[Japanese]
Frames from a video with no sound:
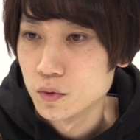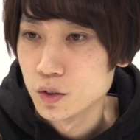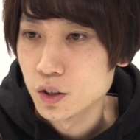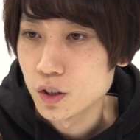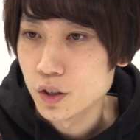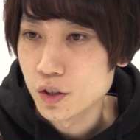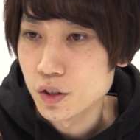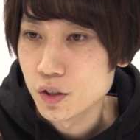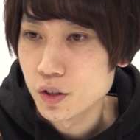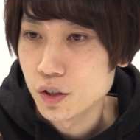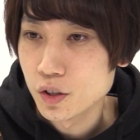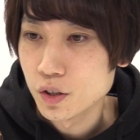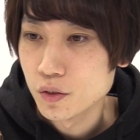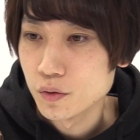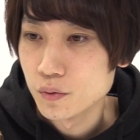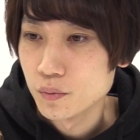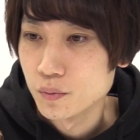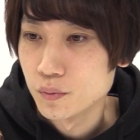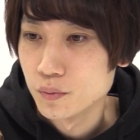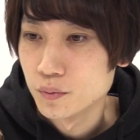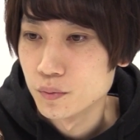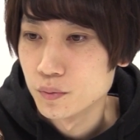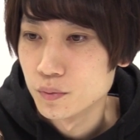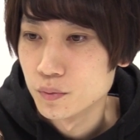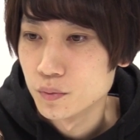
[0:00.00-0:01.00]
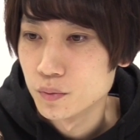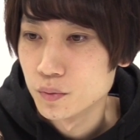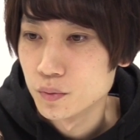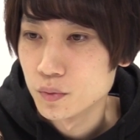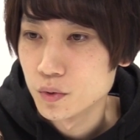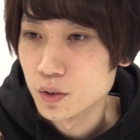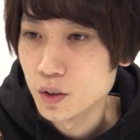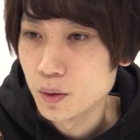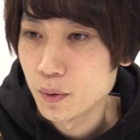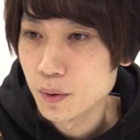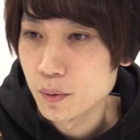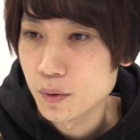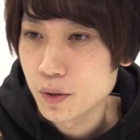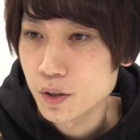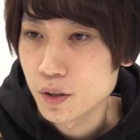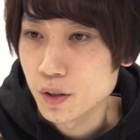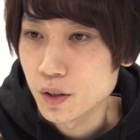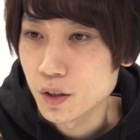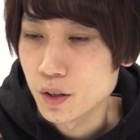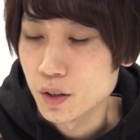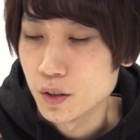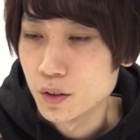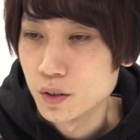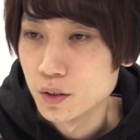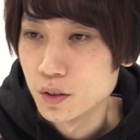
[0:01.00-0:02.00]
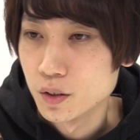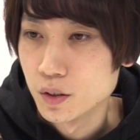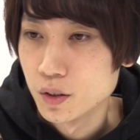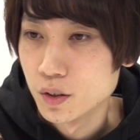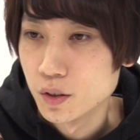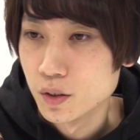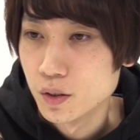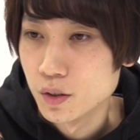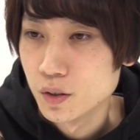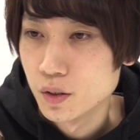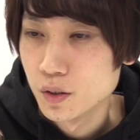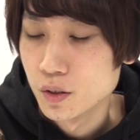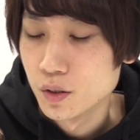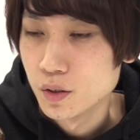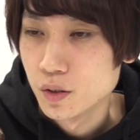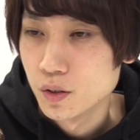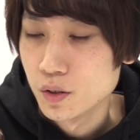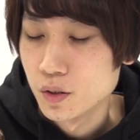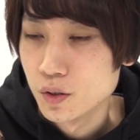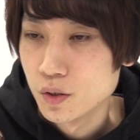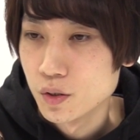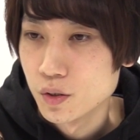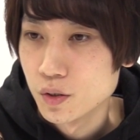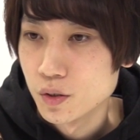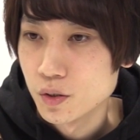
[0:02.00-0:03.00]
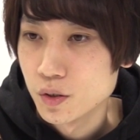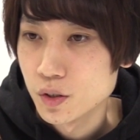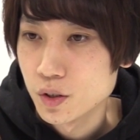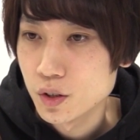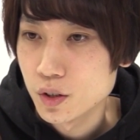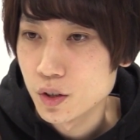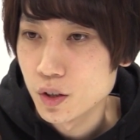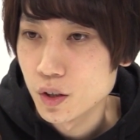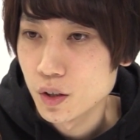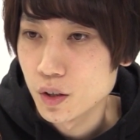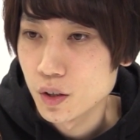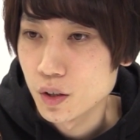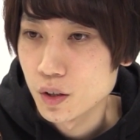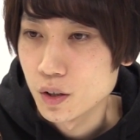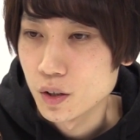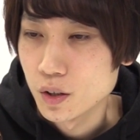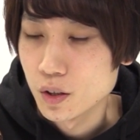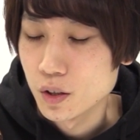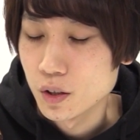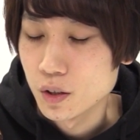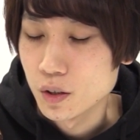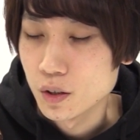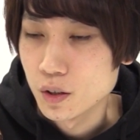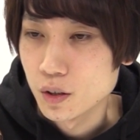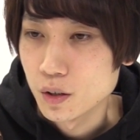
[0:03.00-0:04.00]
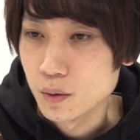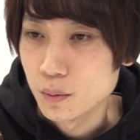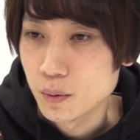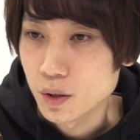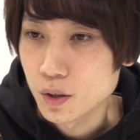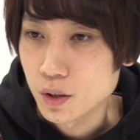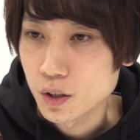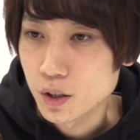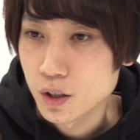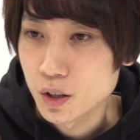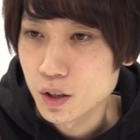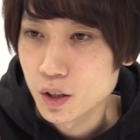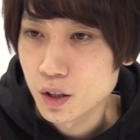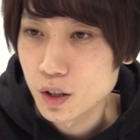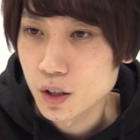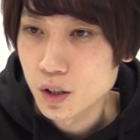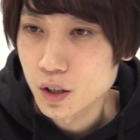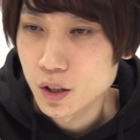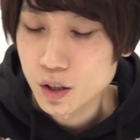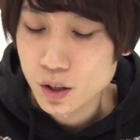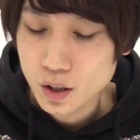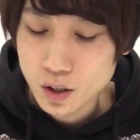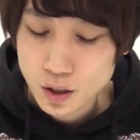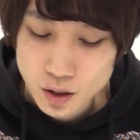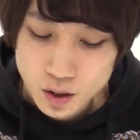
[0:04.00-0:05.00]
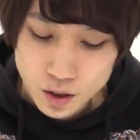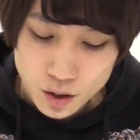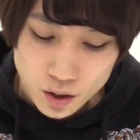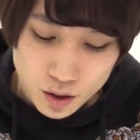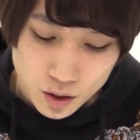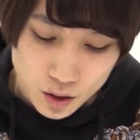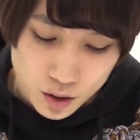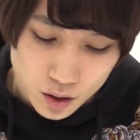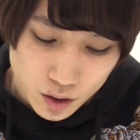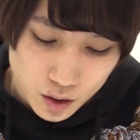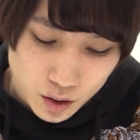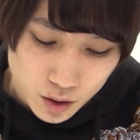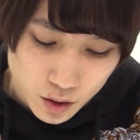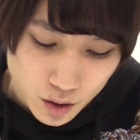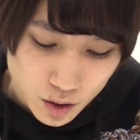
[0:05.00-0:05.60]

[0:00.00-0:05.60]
いい感じに止まりましたね、えー、まあ、左